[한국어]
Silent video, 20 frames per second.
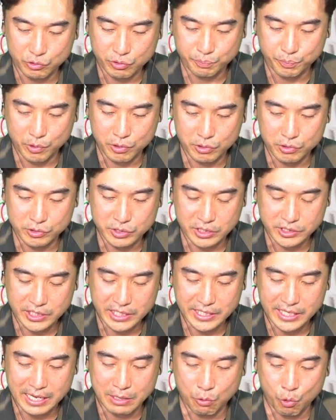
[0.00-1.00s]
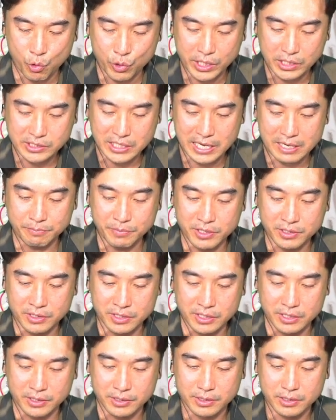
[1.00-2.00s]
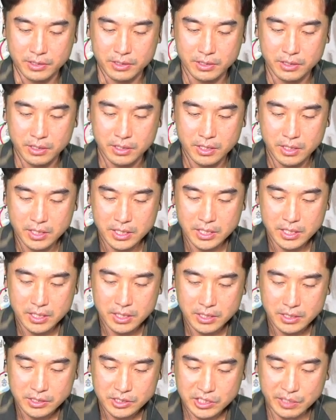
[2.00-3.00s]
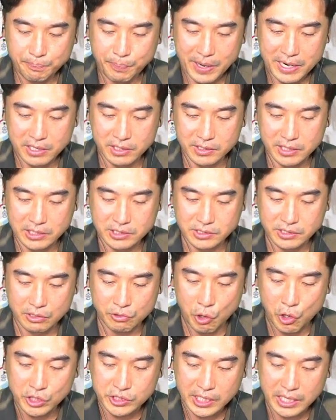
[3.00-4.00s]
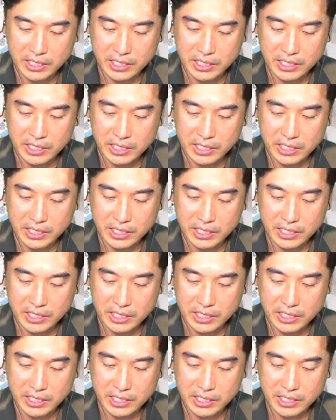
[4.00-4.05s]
특별공제 최대한 오래 살면은 18억이 됐을 때 거의